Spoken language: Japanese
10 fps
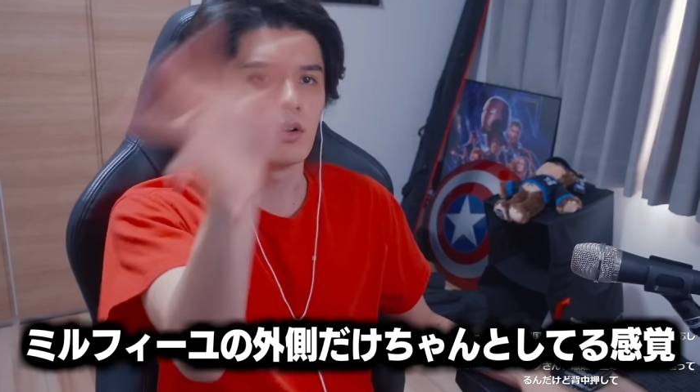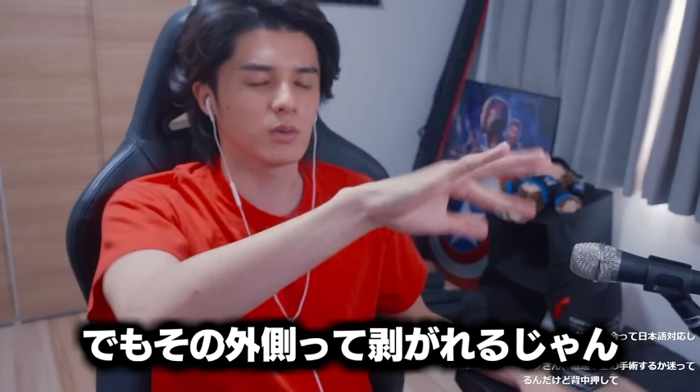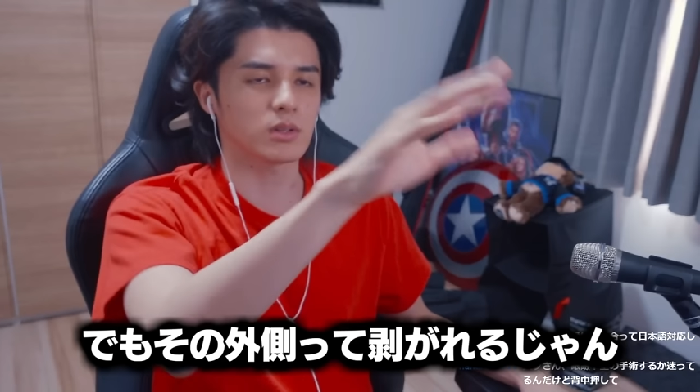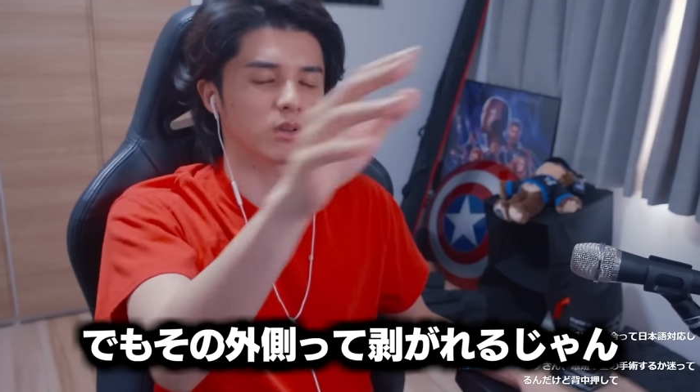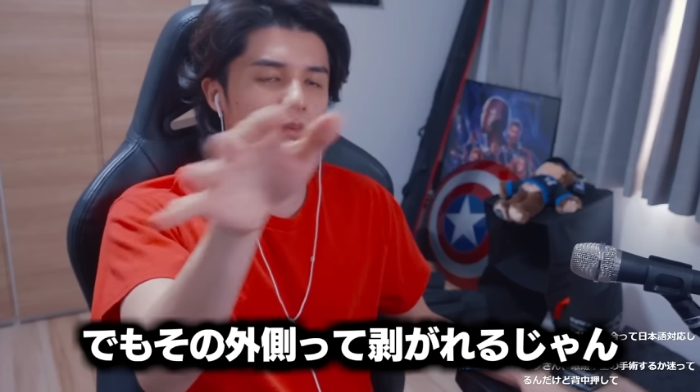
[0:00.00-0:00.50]
で
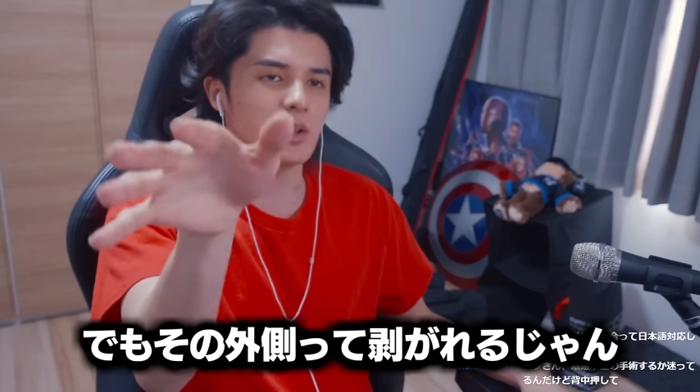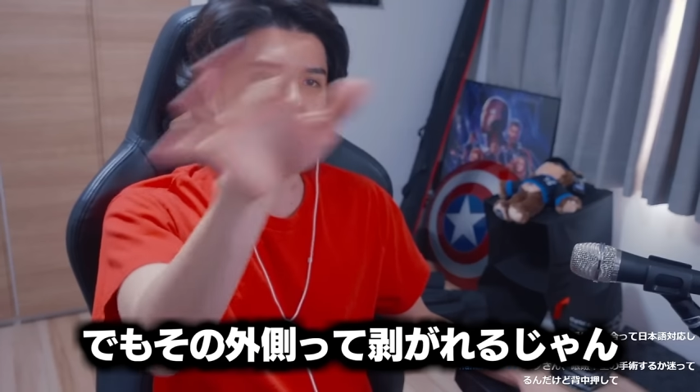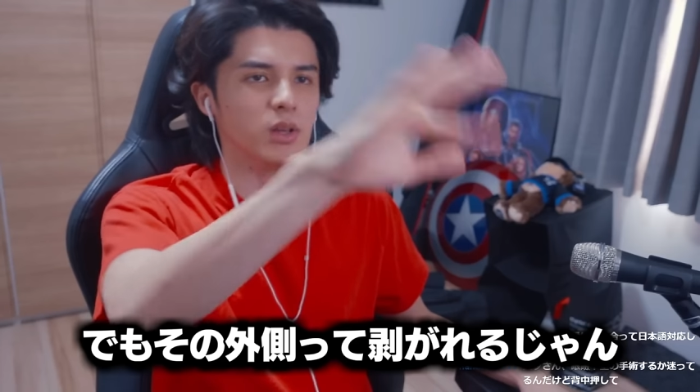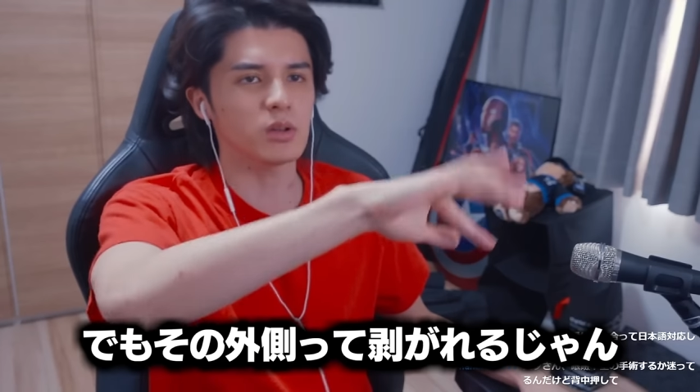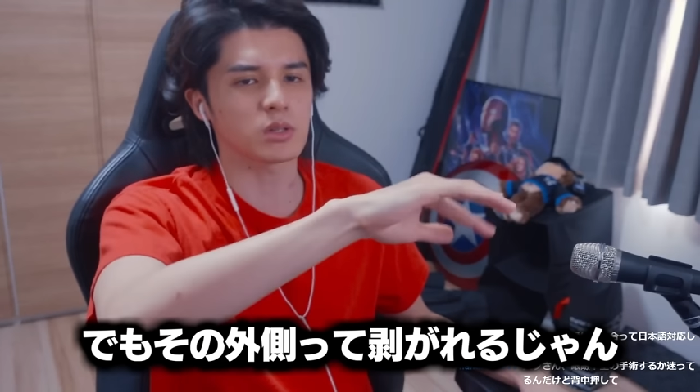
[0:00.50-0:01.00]
もその
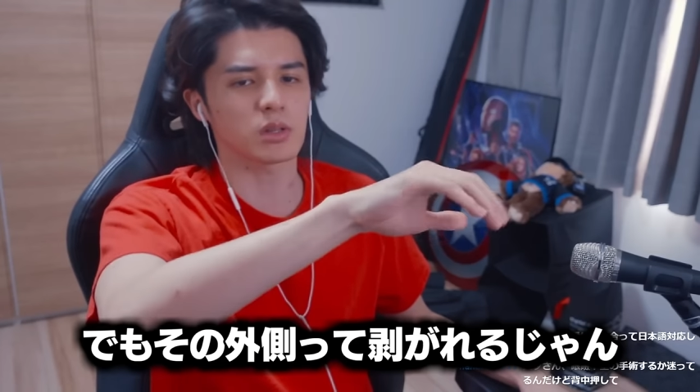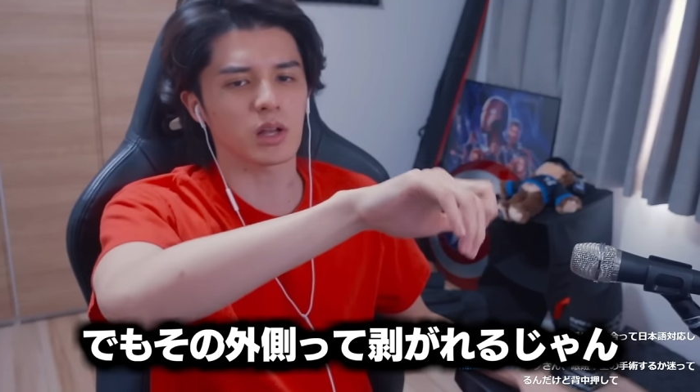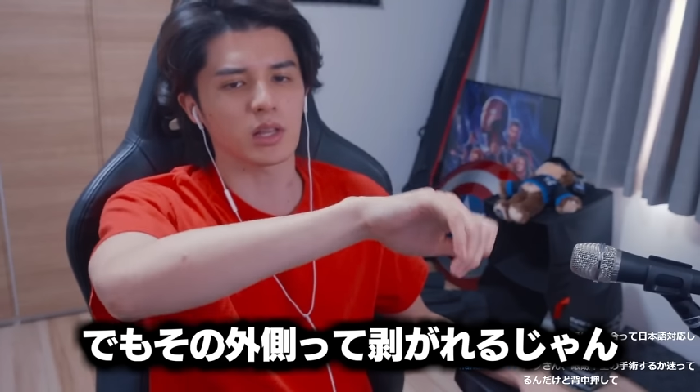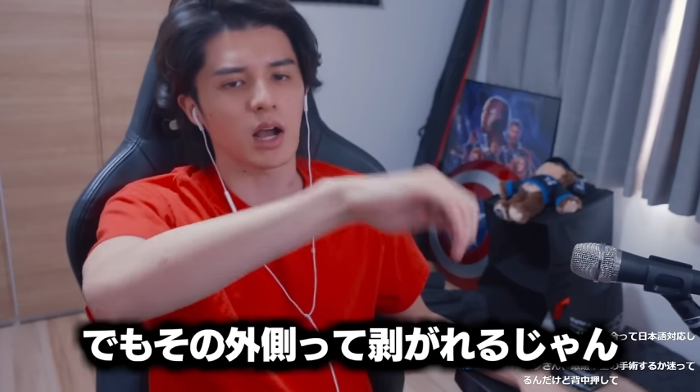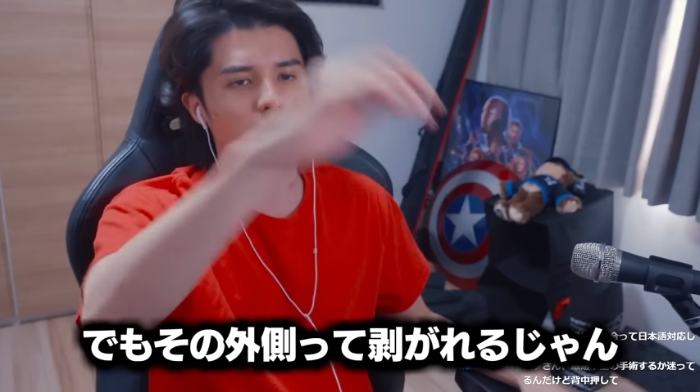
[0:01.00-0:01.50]
ミルフィーユの外
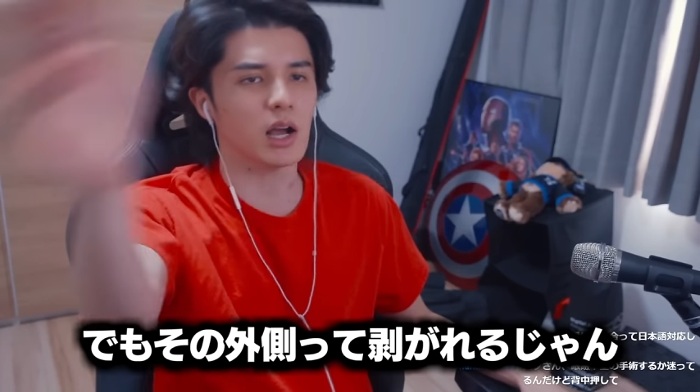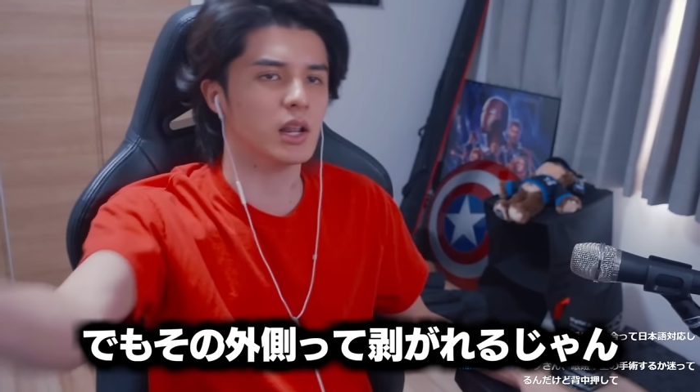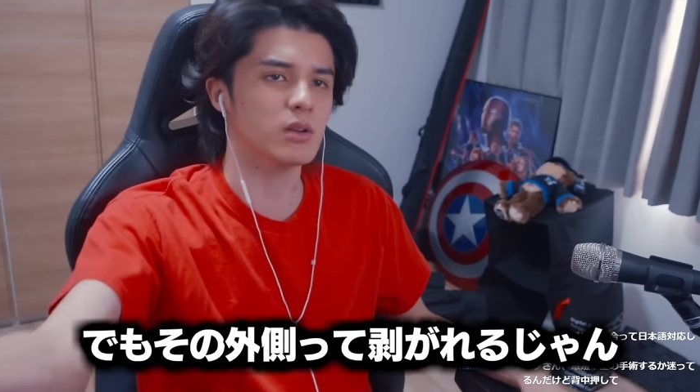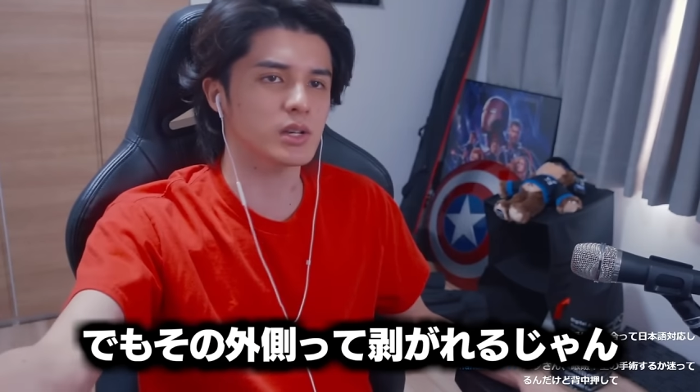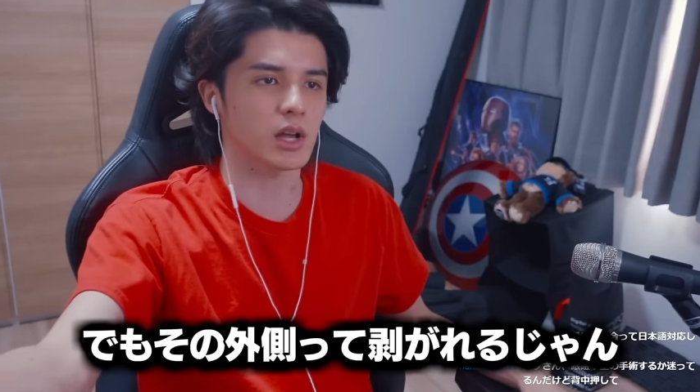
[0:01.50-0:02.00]
側って剥が
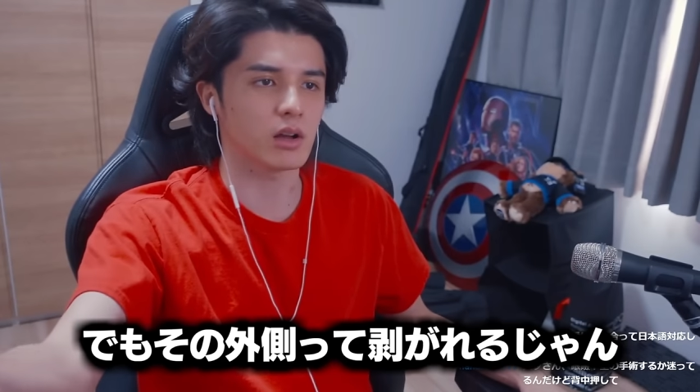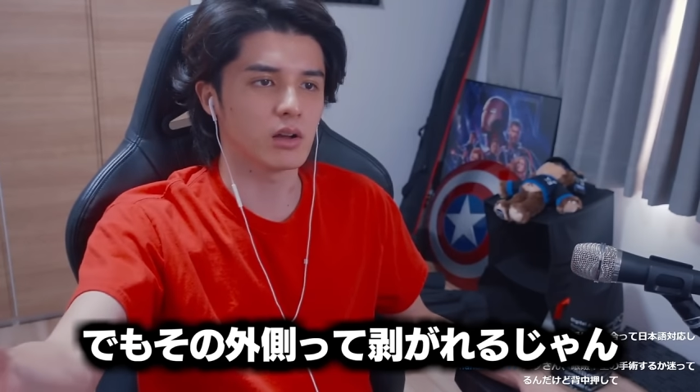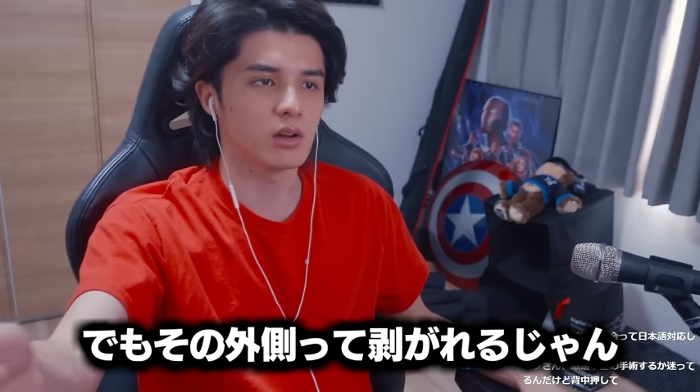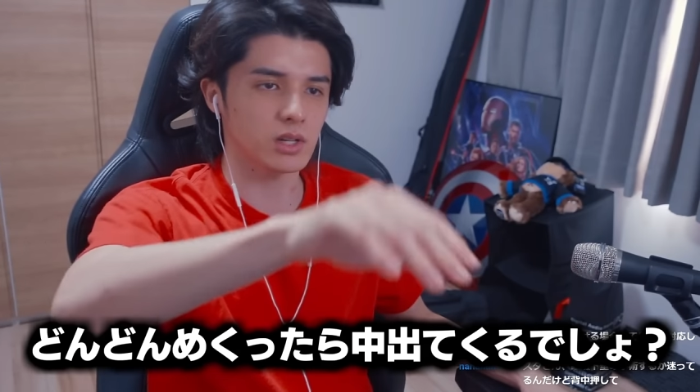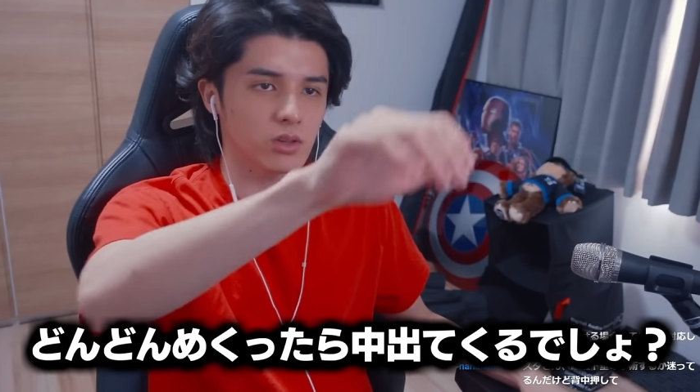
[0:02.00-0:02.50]
れるじゃん。